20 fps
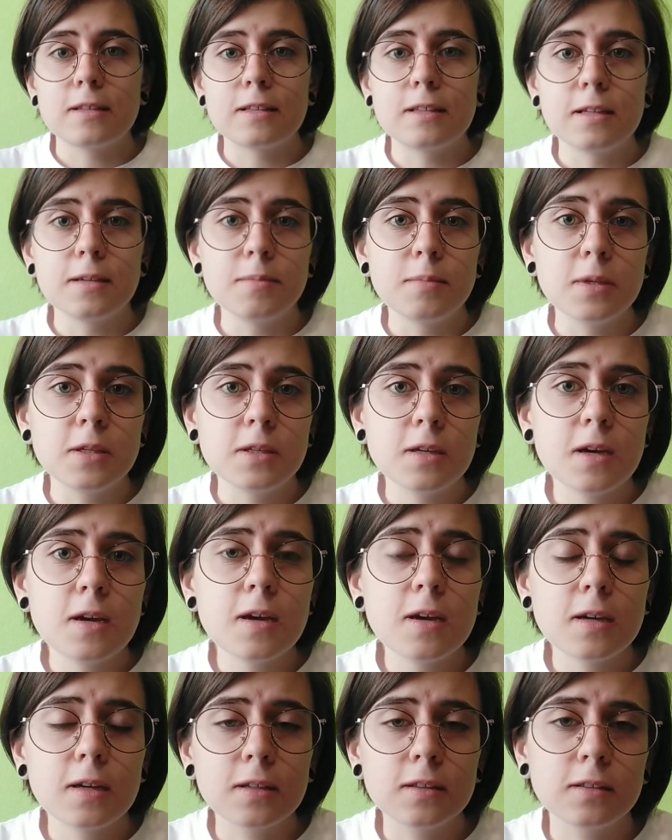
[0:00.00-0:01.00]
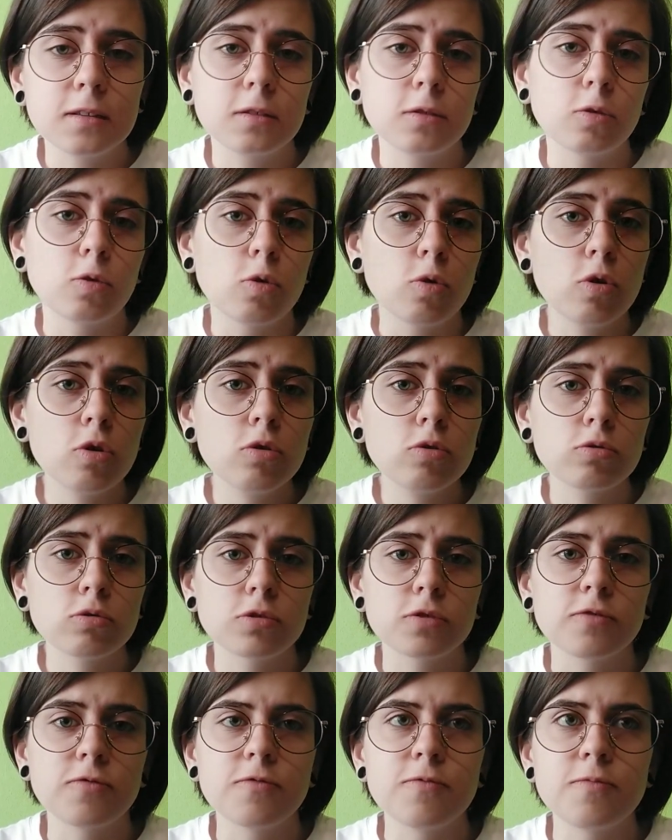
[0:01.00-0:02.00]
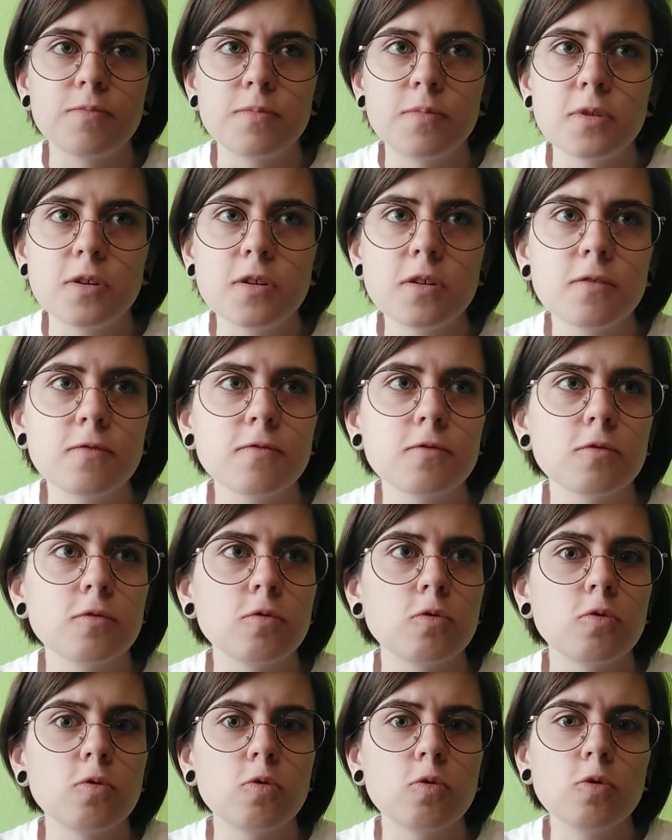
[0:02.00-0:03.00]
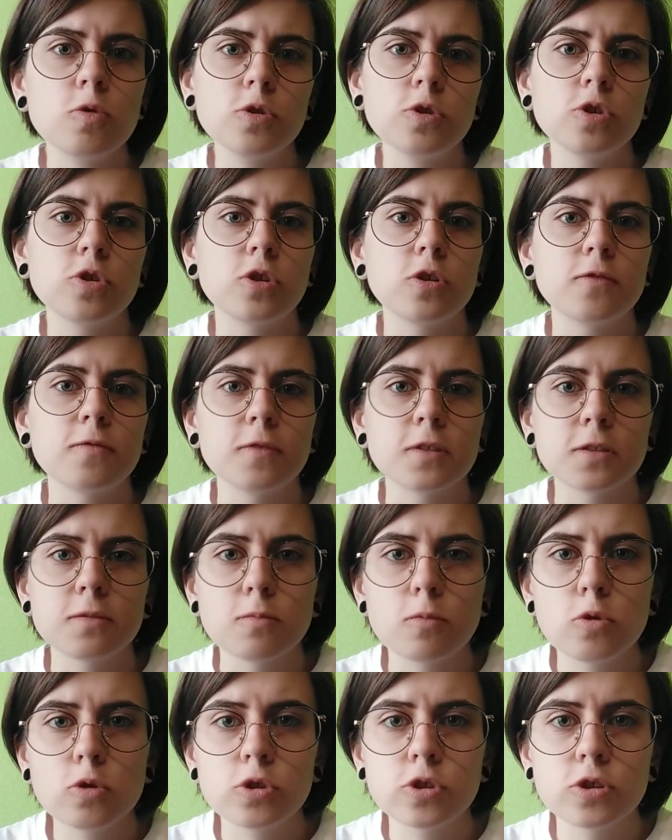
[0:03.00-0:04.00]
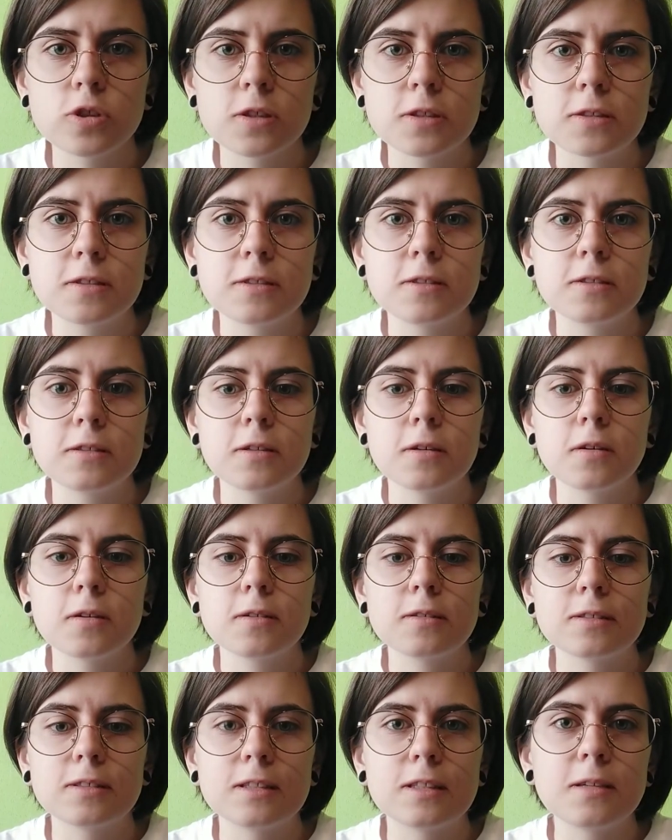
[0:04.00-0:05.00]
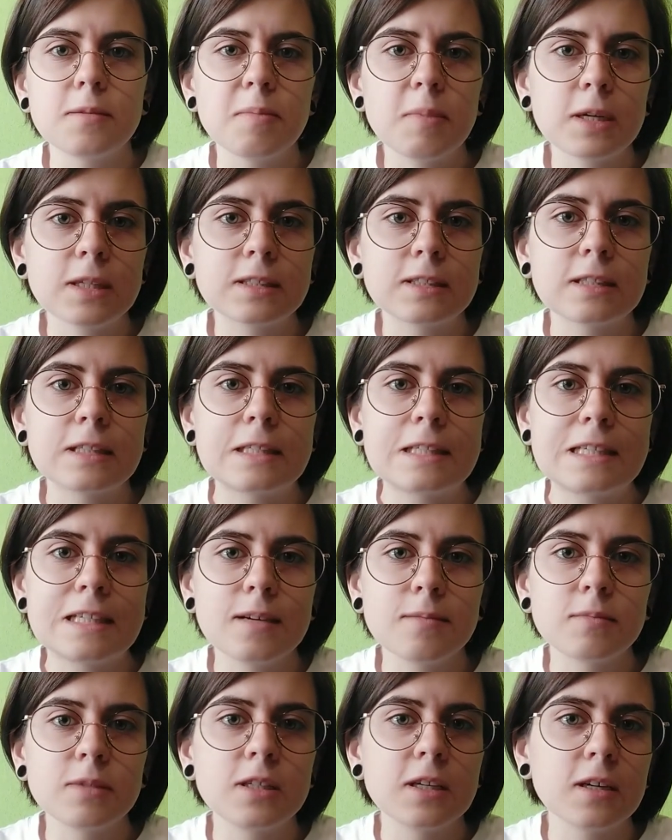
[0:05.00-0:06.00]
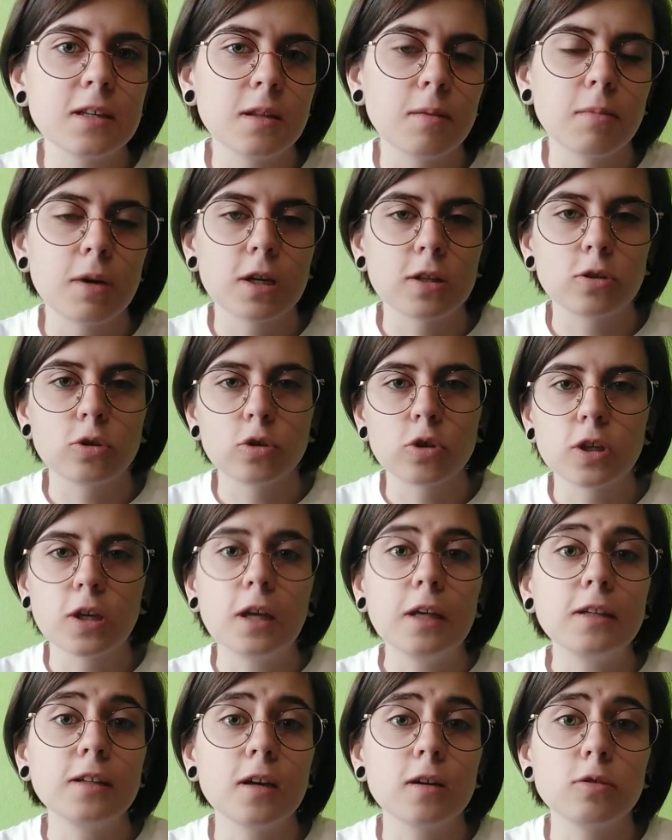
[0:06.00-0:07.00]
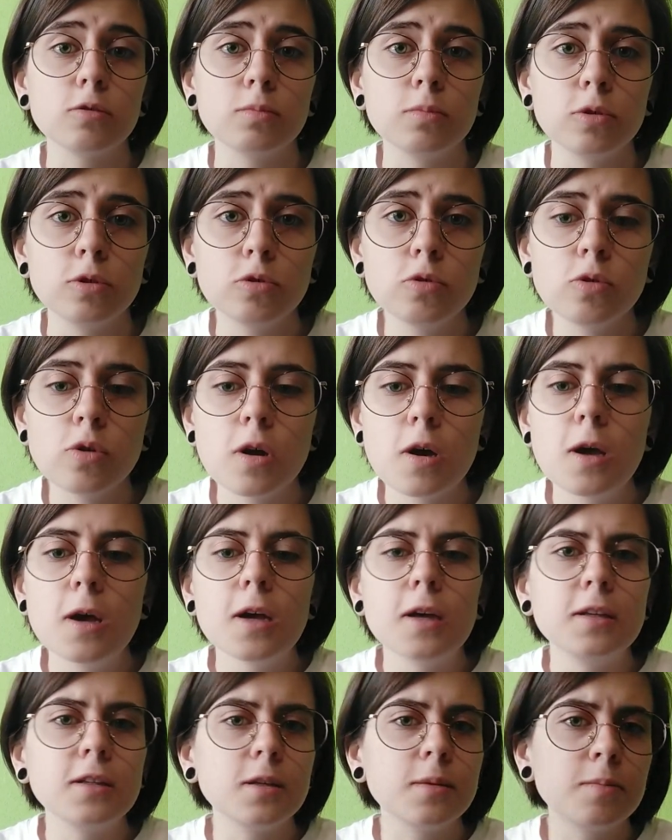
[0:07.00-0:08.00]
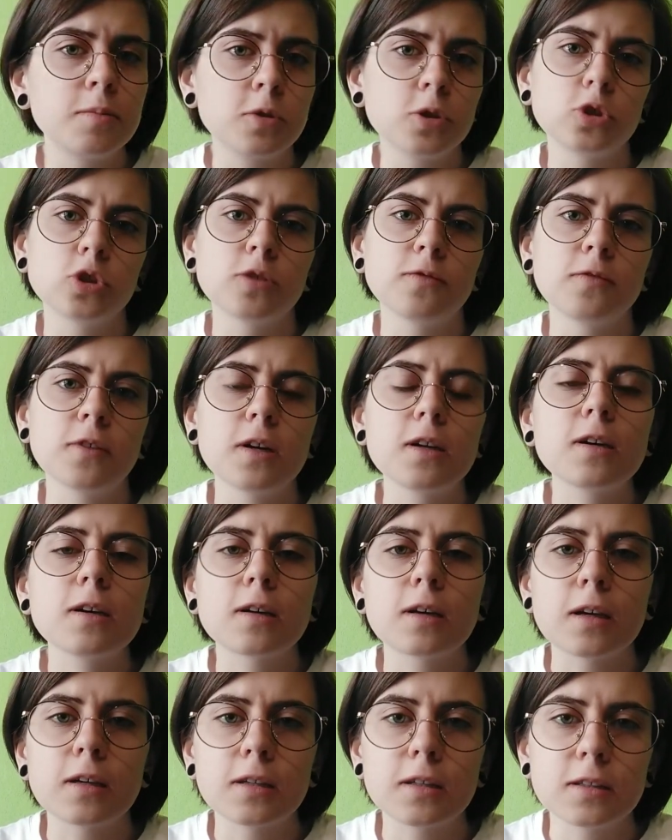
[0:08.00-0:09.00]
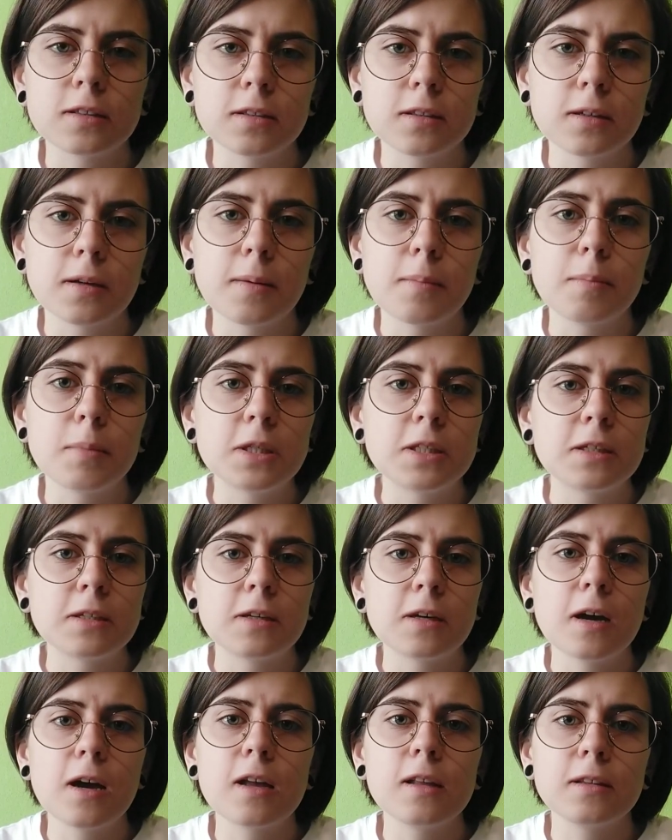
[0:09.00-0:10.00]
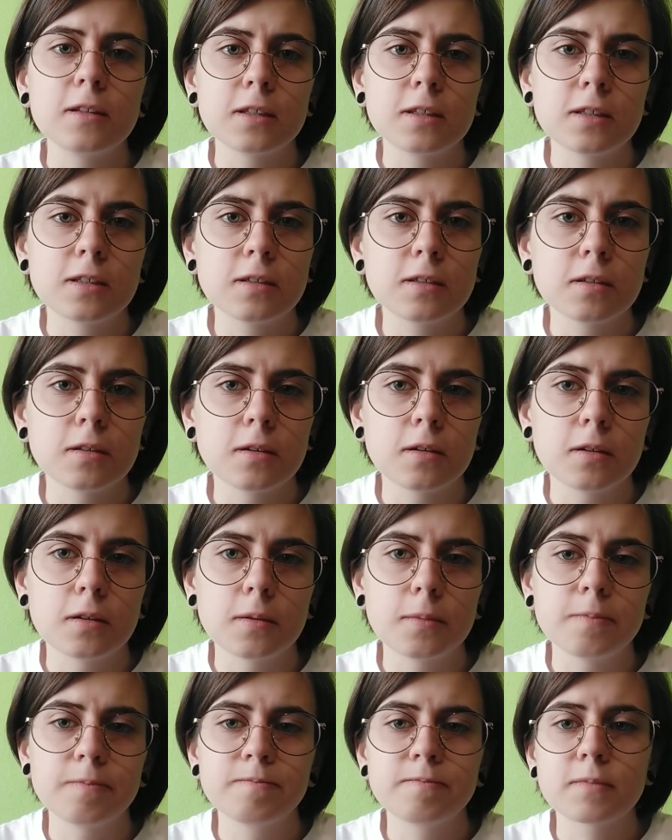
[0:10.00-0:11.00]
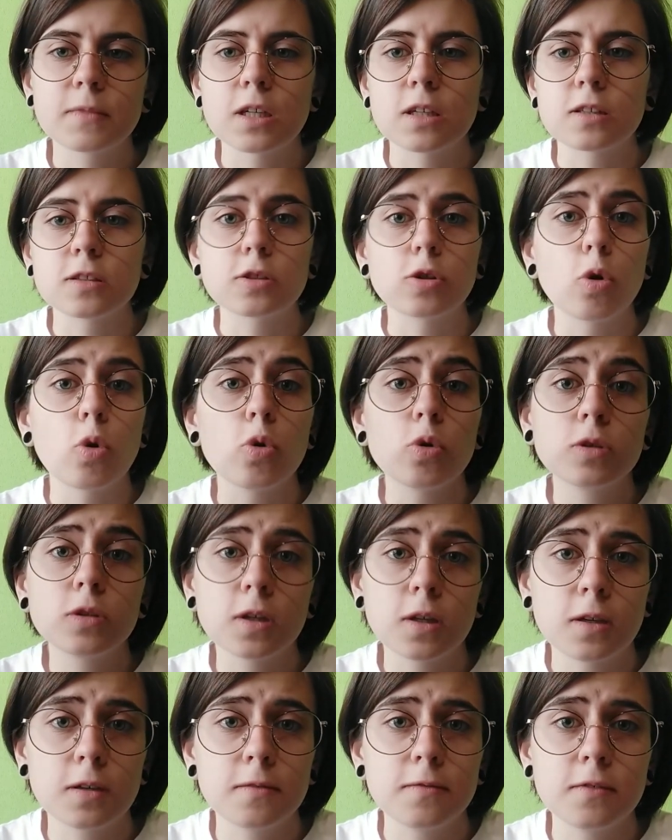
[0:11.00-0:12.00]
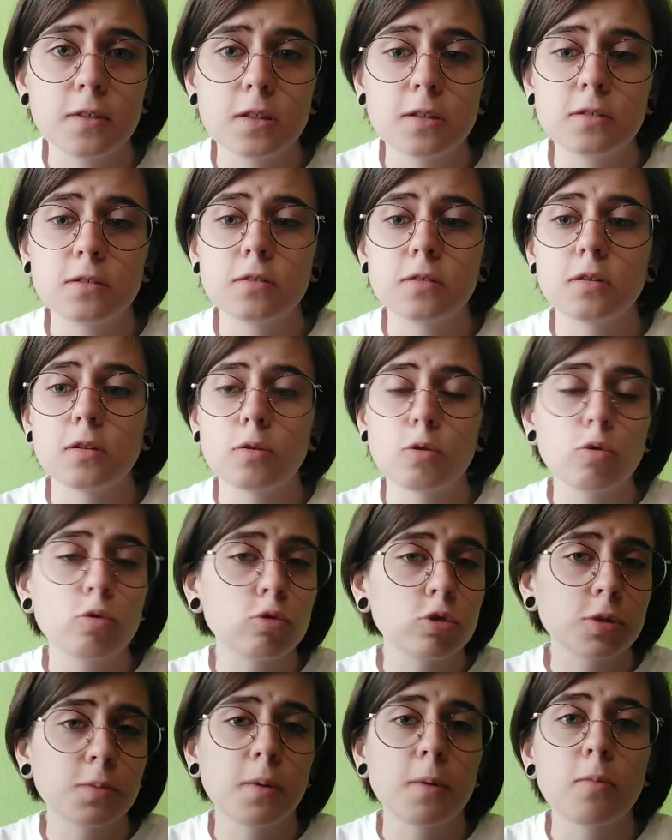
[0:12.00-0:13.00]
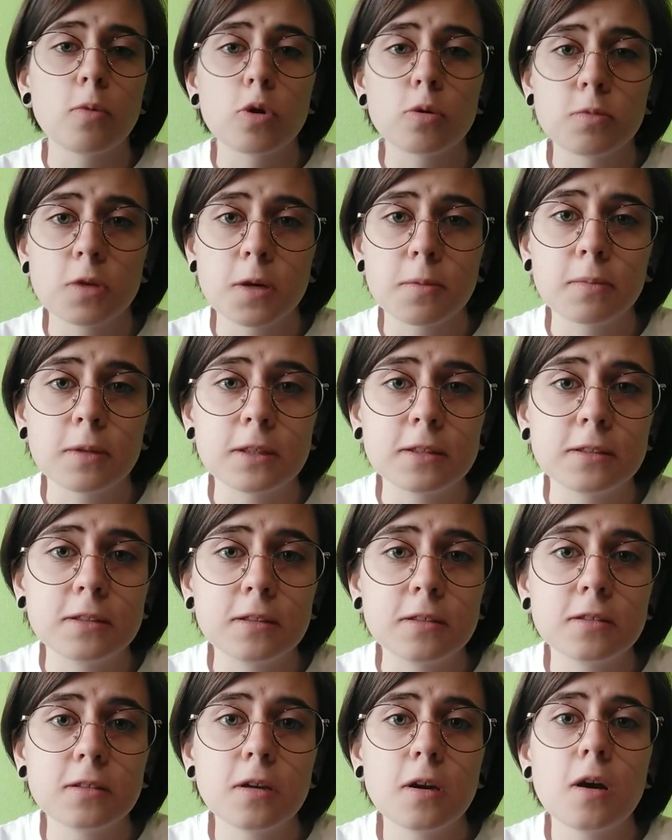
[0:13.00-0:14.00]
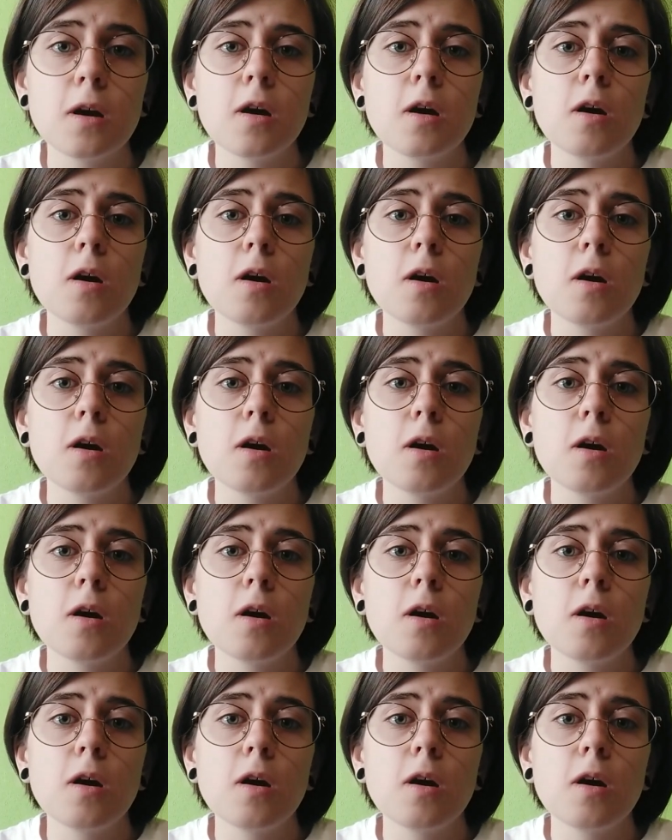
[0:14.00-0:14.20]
Для меня этот конкурс в первую очередь возможность заниматься тем делом, которое я люблю, не переживая каких-то материальных э, расходах, ведь конкурс помог мне оплатить